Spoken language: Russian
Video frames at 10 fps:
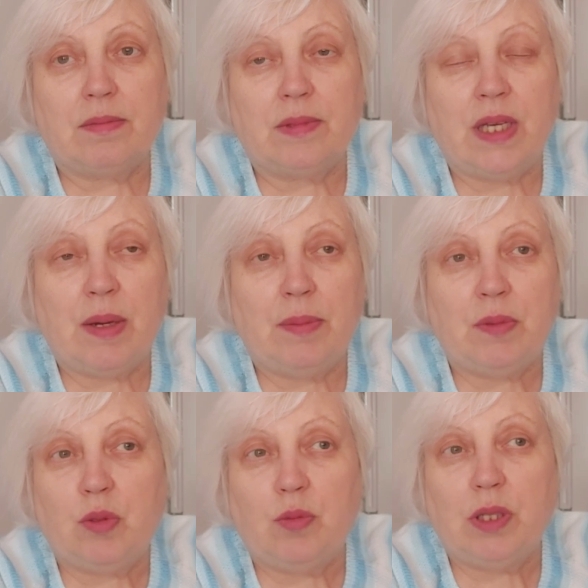я
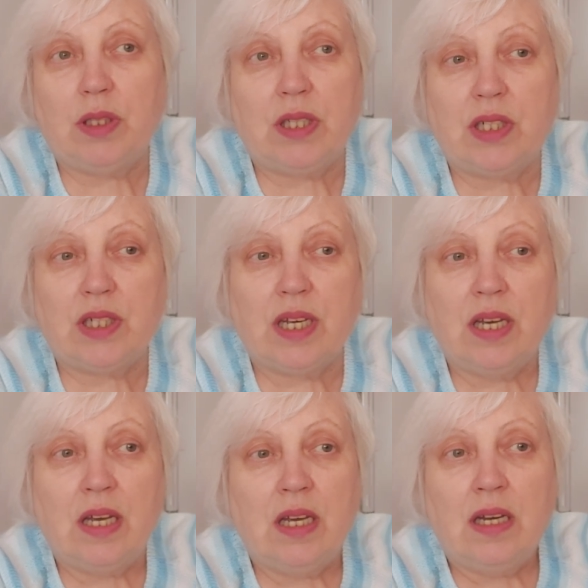думаю, даже
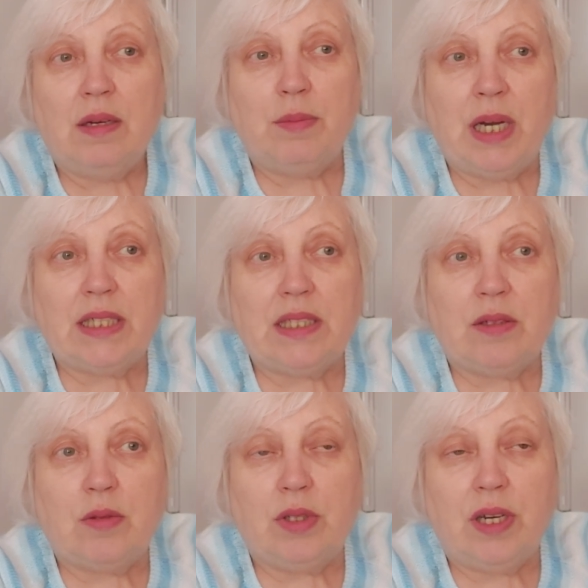
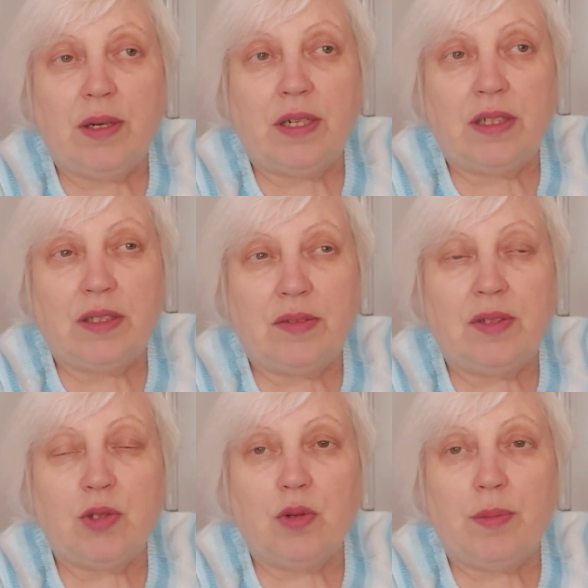Максику я
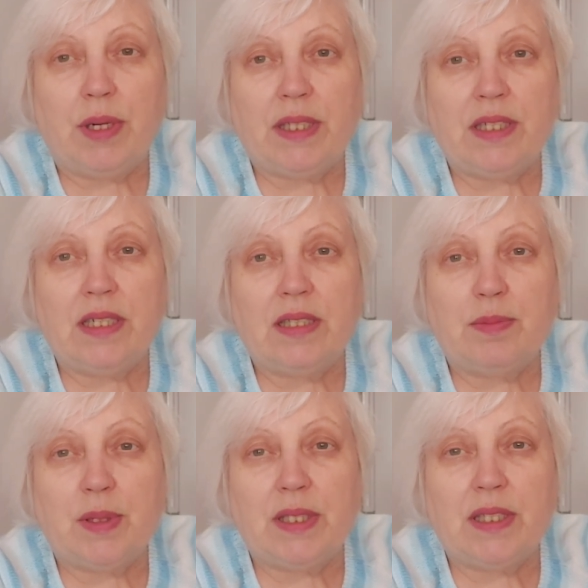свяжу образец,
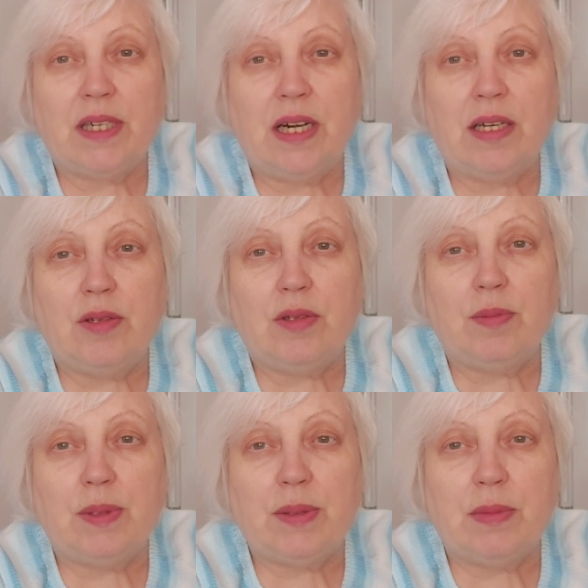постираю и
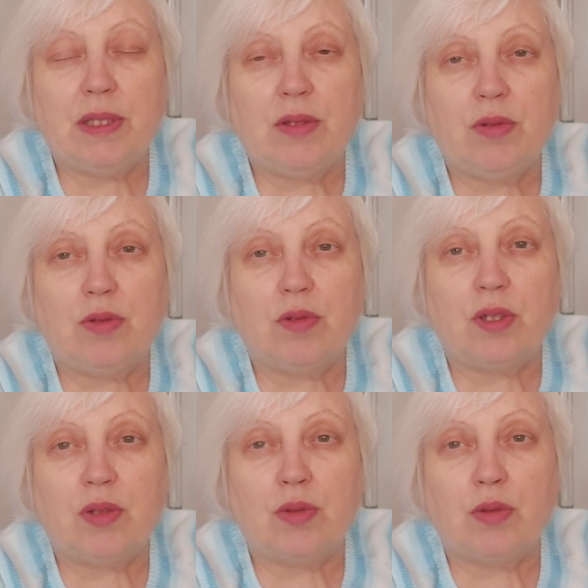посмотрю,
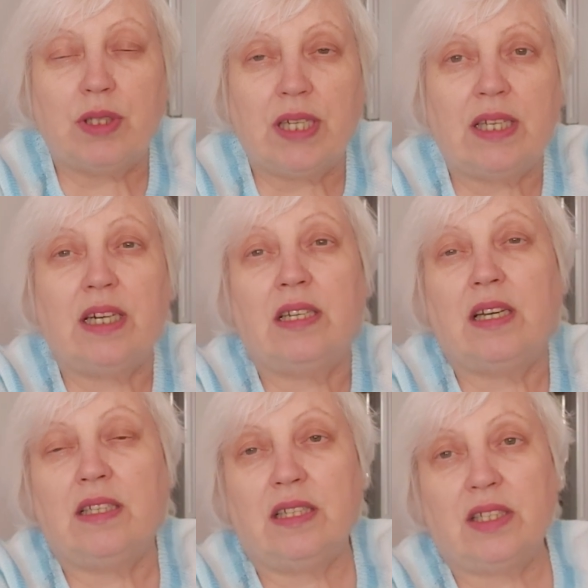что она.
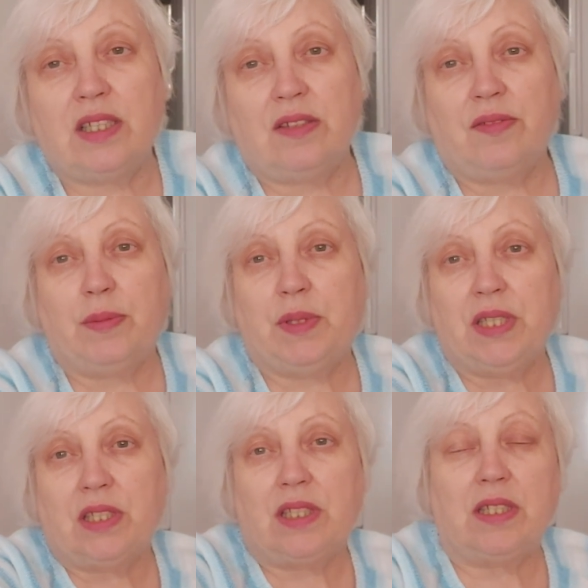Она шер...
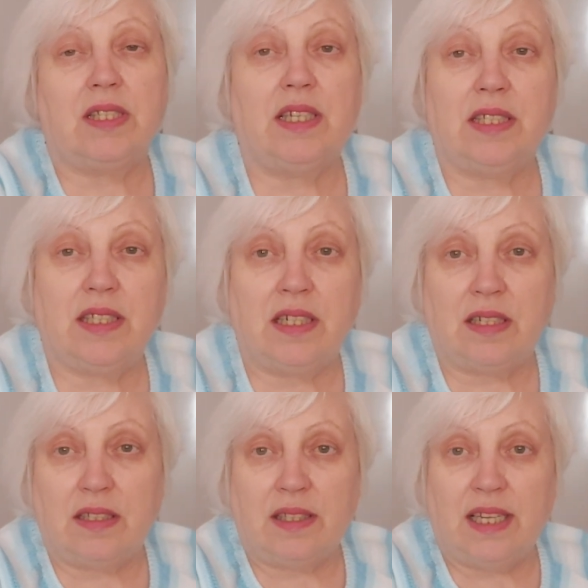вообще шерсть ластер,
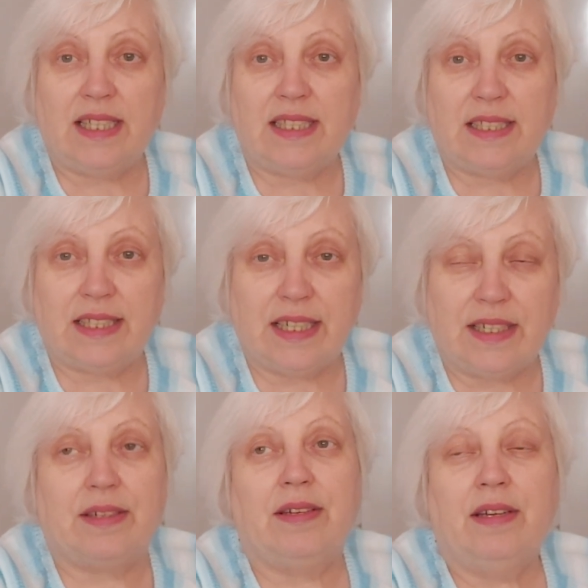
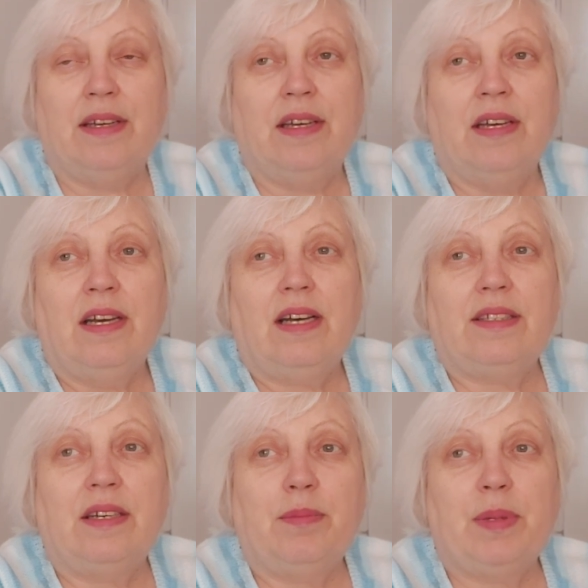ластер,
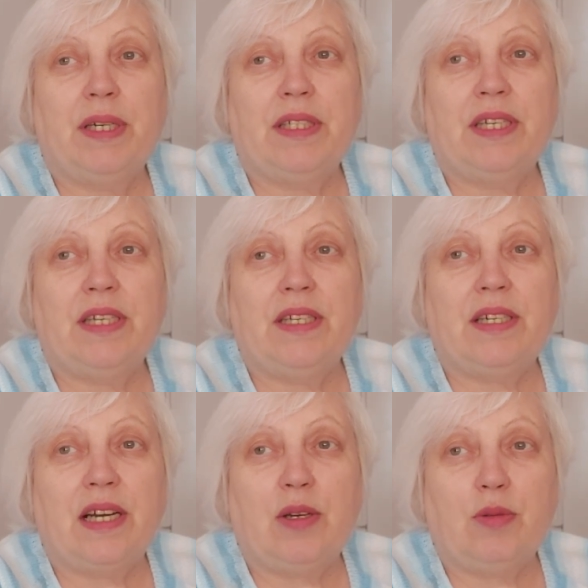она по идее не
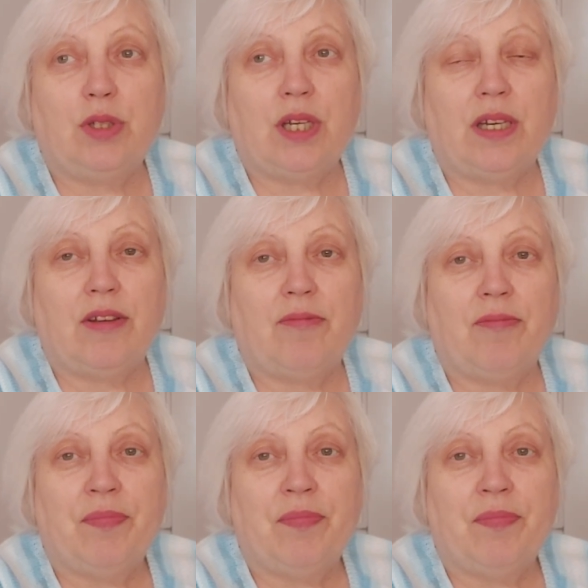колючая.